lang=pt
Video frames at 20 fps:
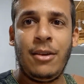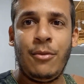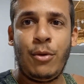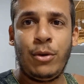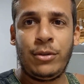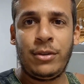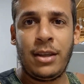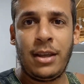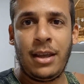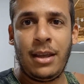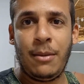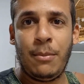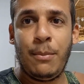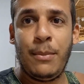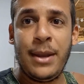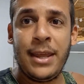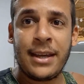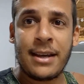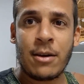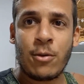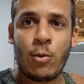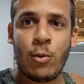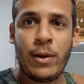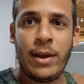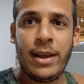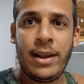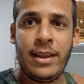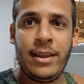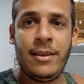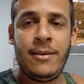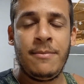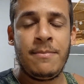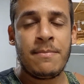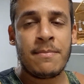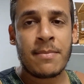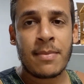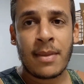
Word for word: que você brinca com ele,